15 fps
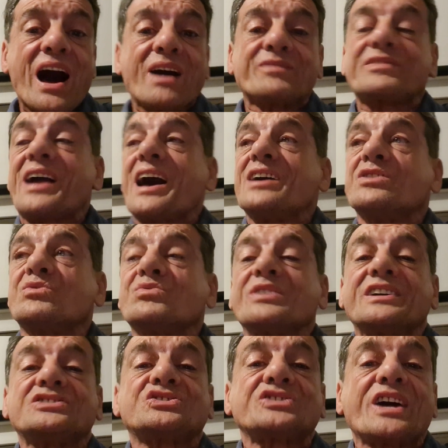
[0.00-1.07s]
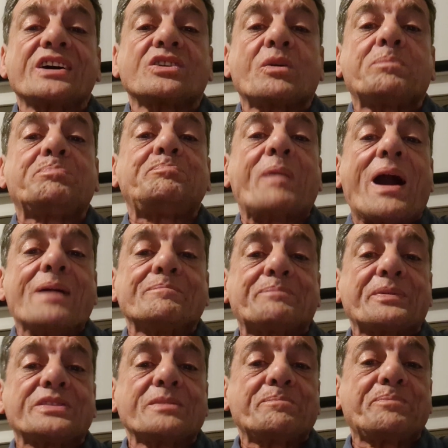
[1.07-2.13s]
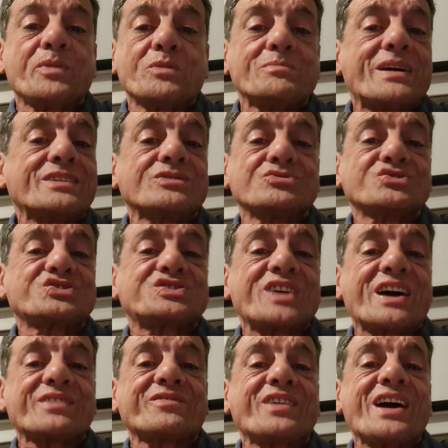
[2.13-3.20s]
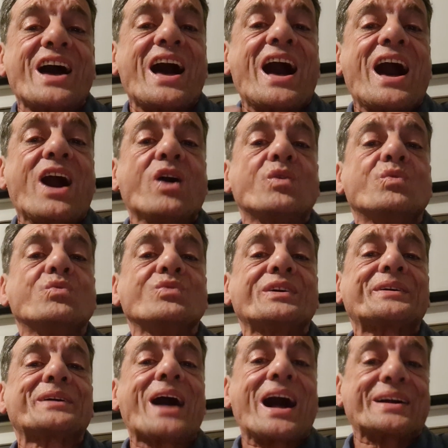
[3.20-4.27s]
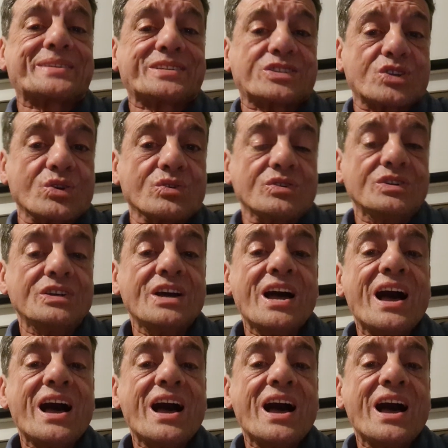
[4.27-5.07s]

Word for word: Avrai un leggero pump di più, ma non serve a un cacchio.